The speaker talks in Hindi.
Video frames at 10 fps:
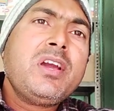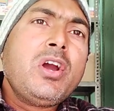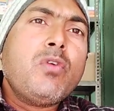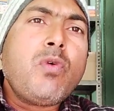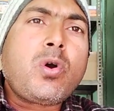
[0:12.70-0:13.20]

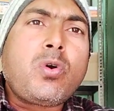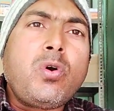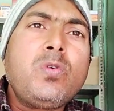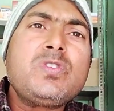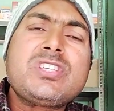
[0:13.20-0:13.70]
वो
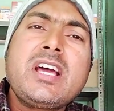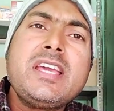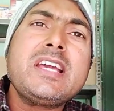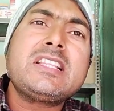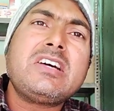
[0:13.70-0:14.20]
कौन सा
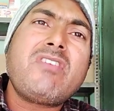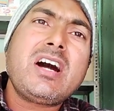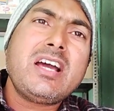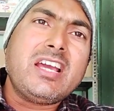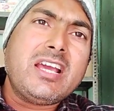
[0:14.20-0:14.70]
एक दवा
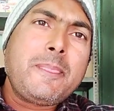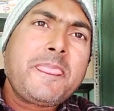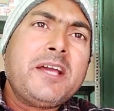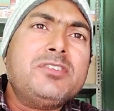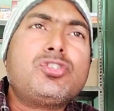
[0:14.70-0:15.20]
है
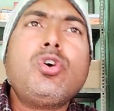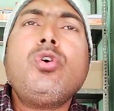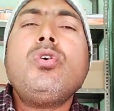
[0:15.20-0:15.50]
जो